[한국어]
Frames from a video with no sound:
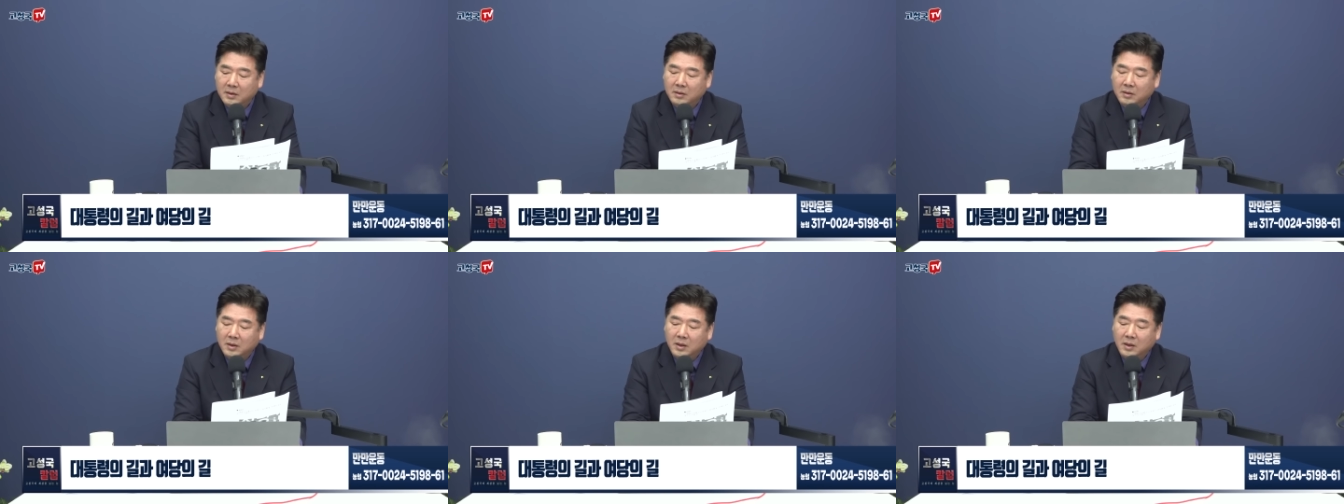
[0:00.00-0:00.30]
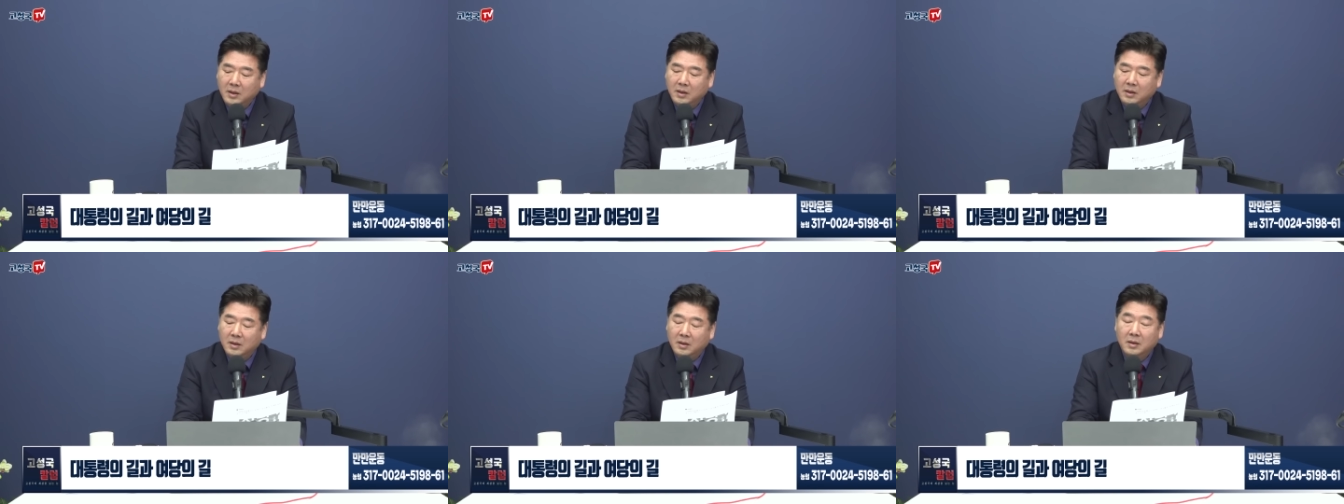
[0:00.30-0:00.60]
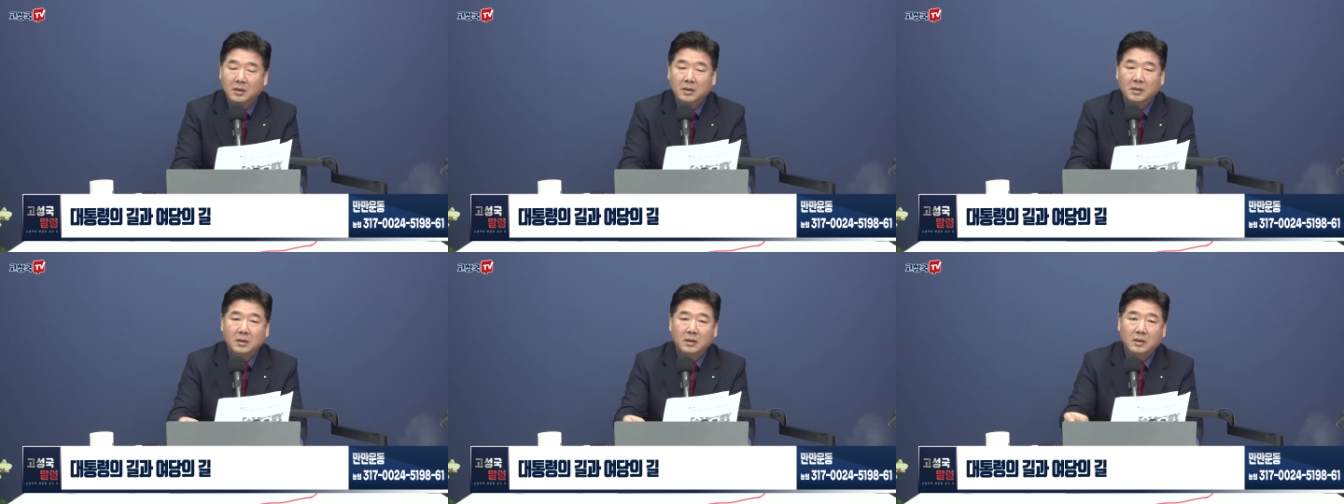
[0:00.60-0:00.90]
특히
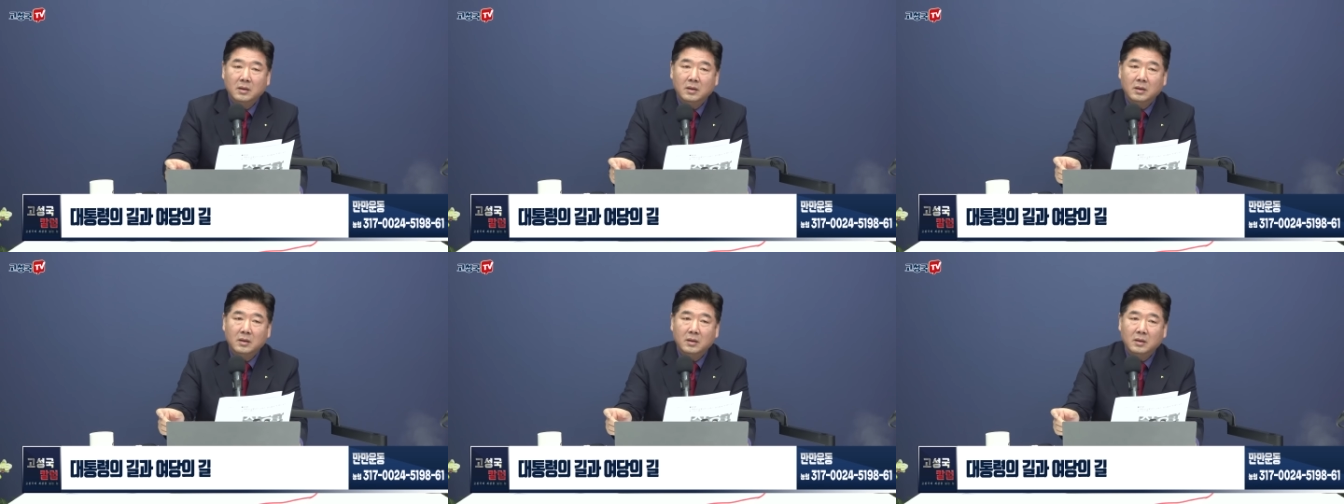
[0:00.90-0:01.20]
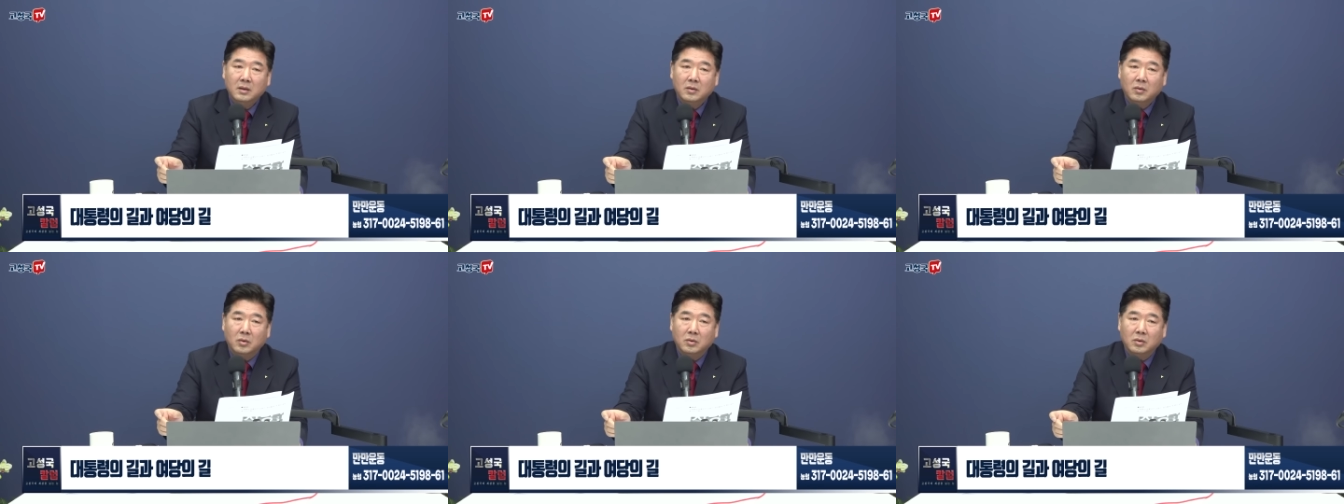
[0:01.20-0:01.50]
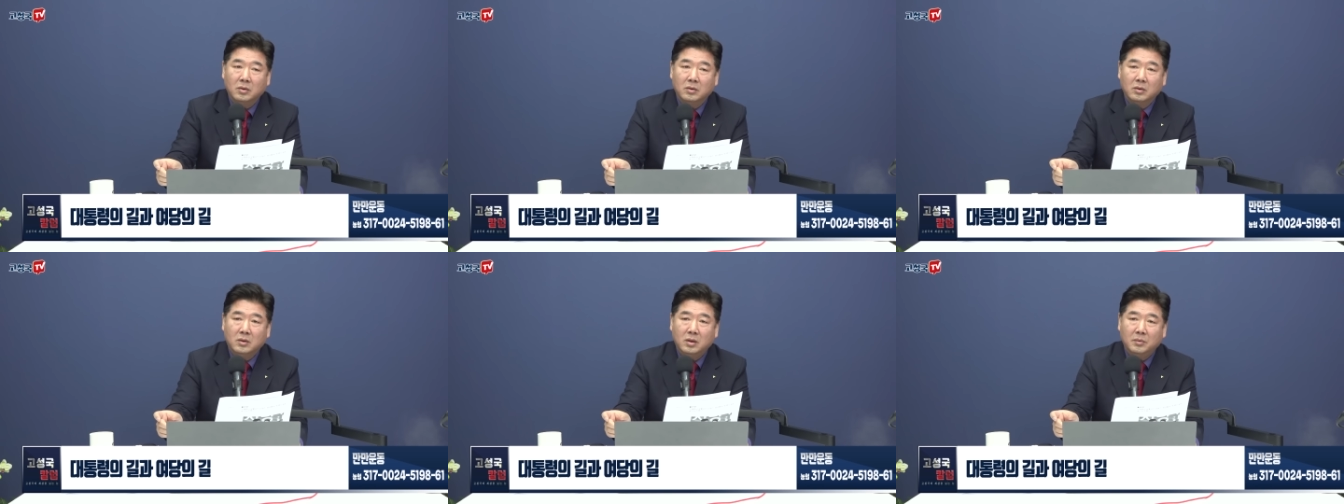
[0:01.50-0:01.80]

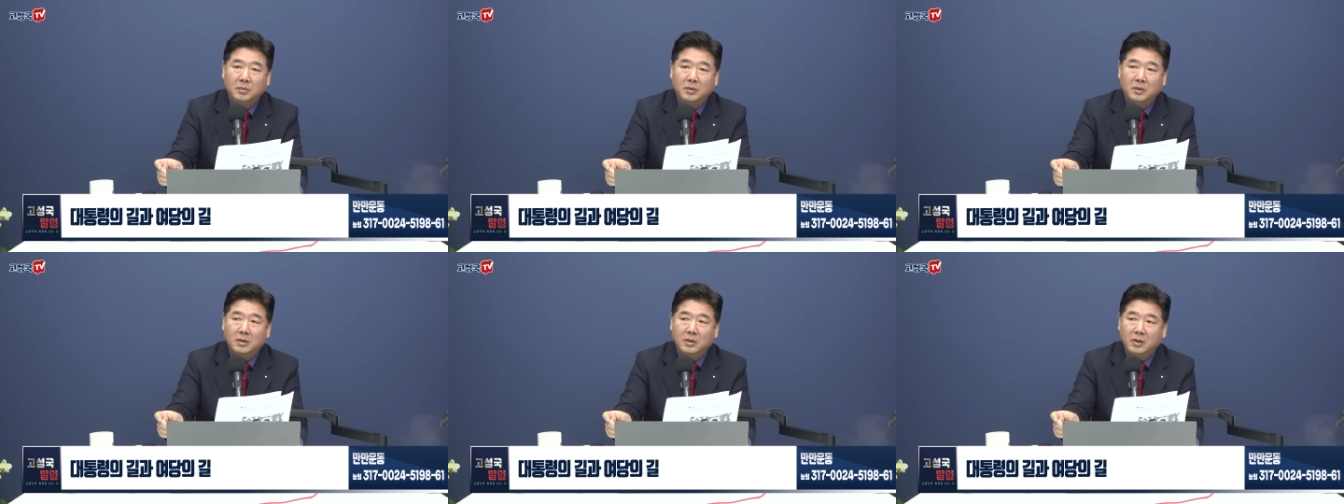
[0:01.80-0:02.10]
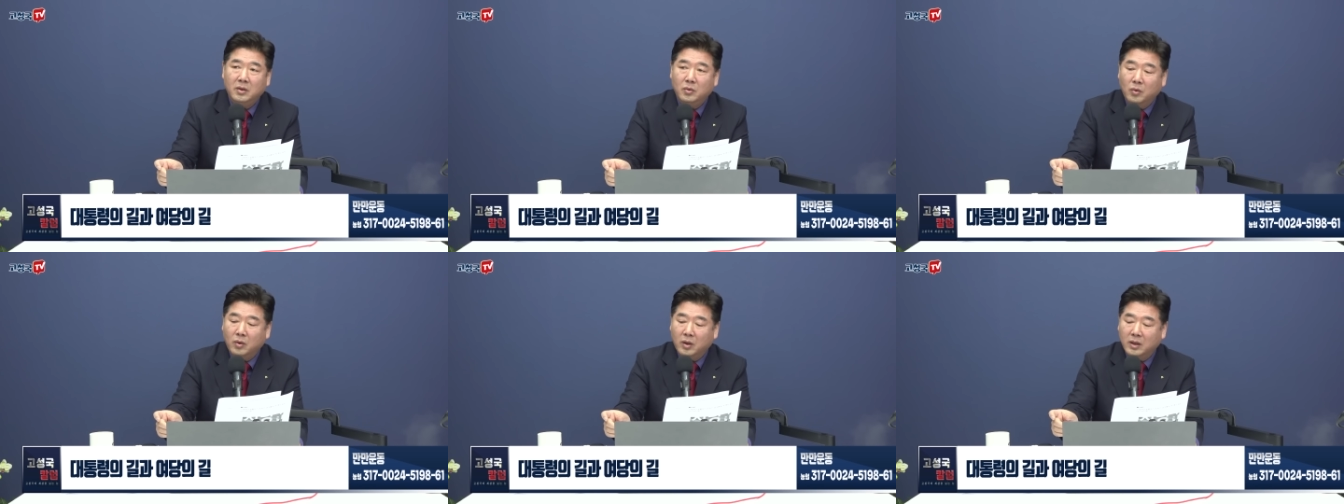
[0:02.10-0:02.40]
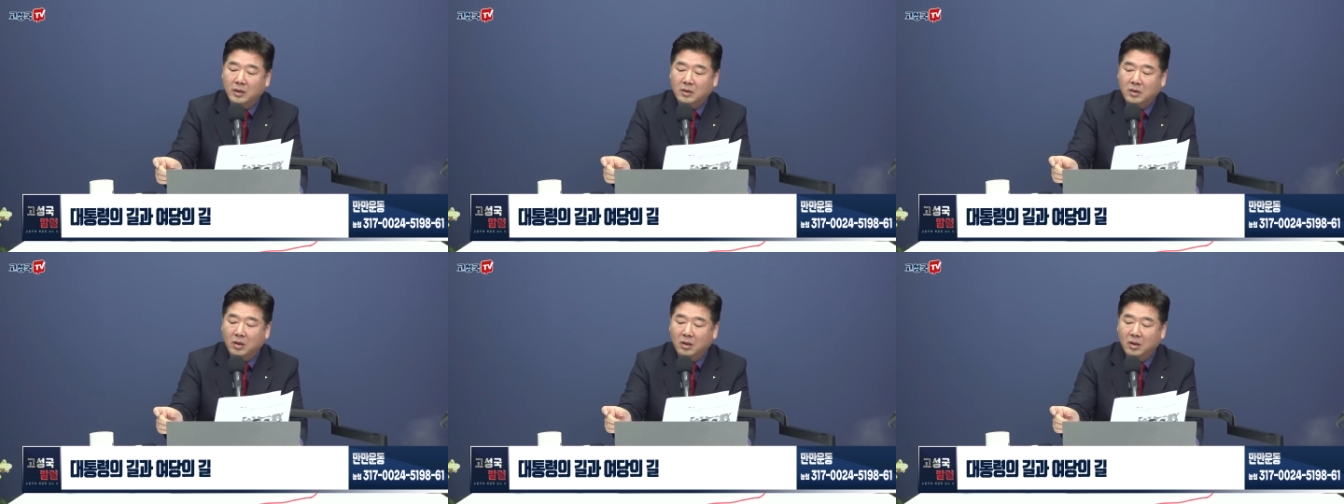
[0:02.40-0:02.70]
고성구 TV를
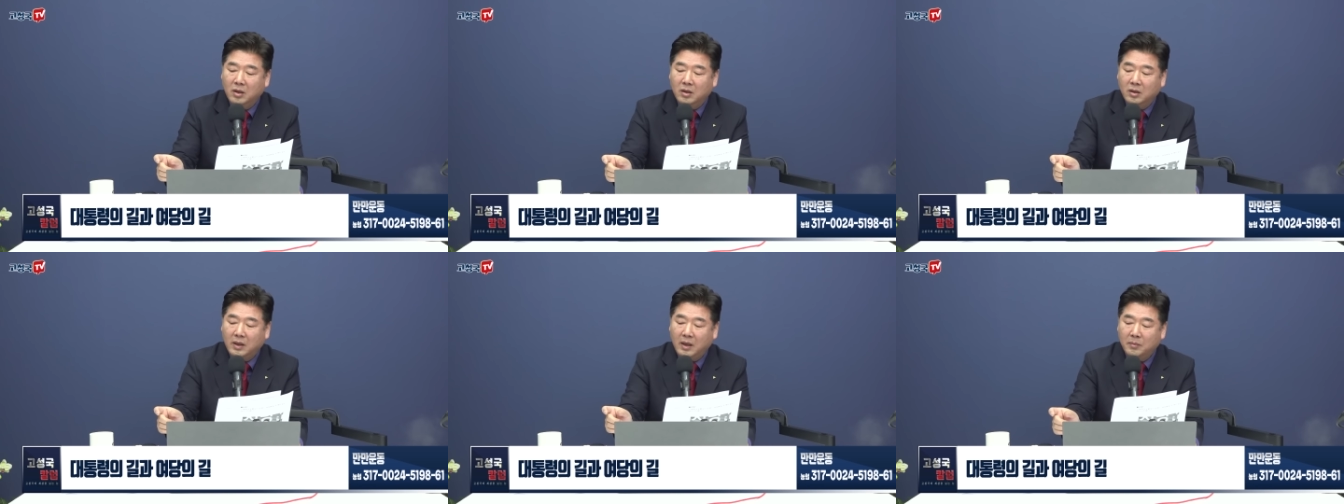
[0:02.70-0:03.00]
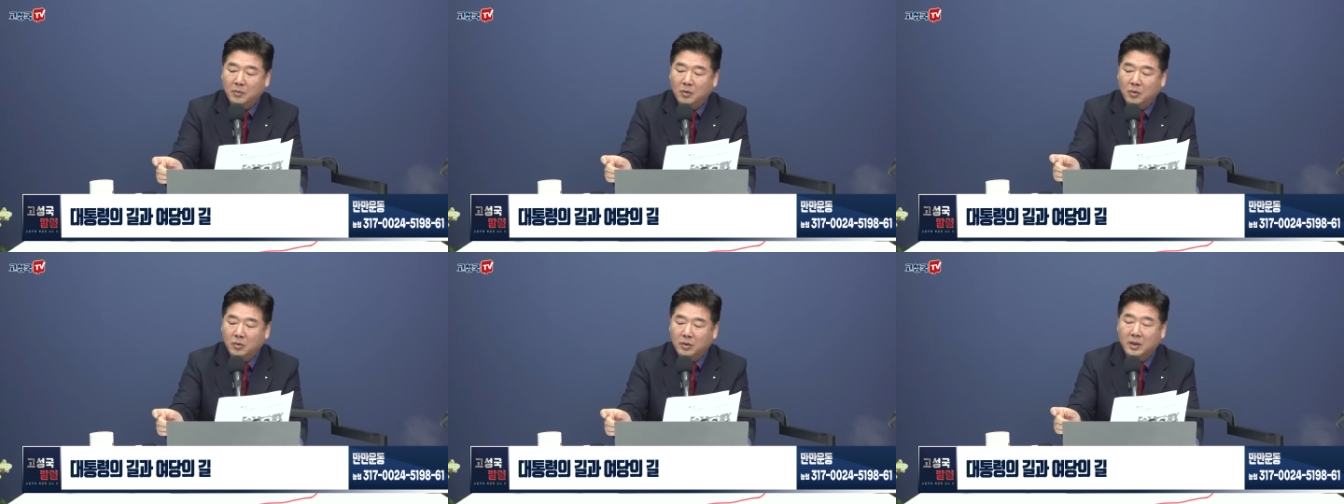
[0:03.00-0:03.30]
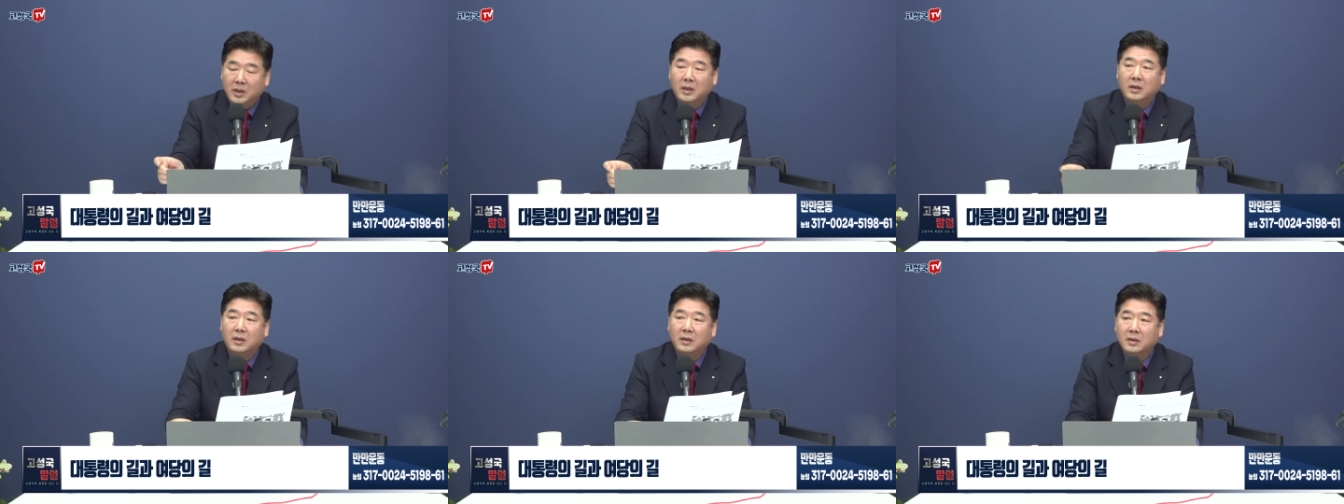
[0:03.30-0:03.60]
인용한 저
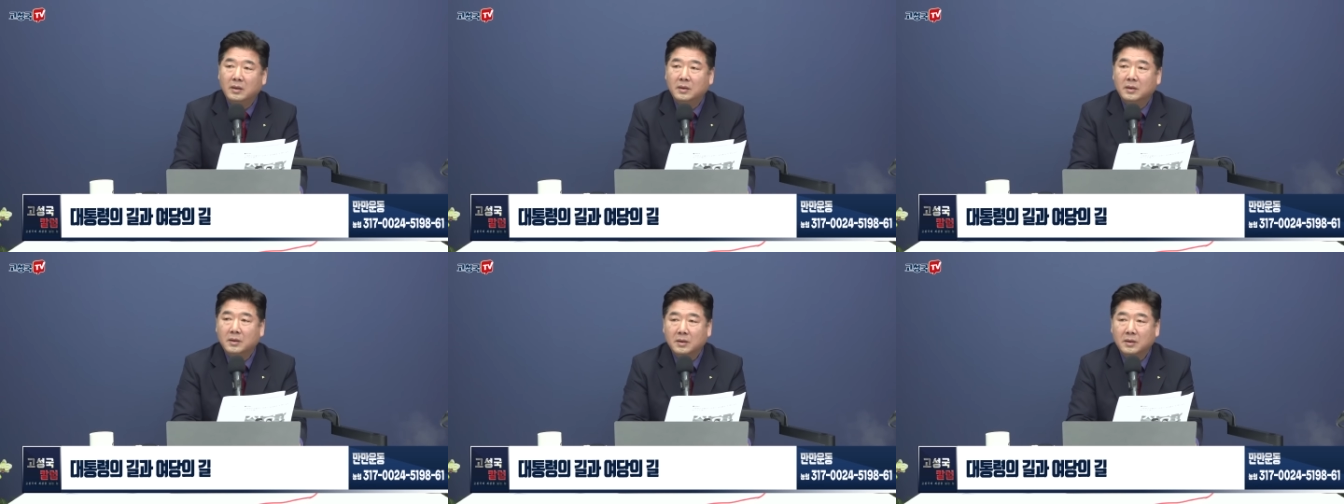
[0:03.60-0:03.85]
대목이